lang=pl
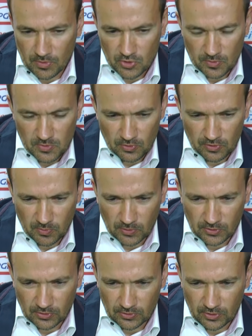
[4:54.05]
mecz absolutnie
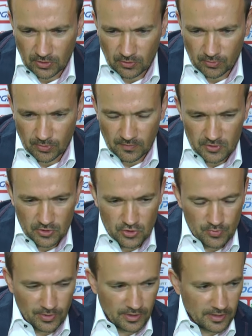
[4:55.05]
pod kontrolą,
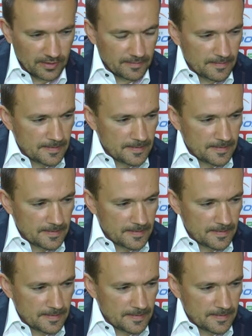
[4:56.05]
prowadziliśmy grę,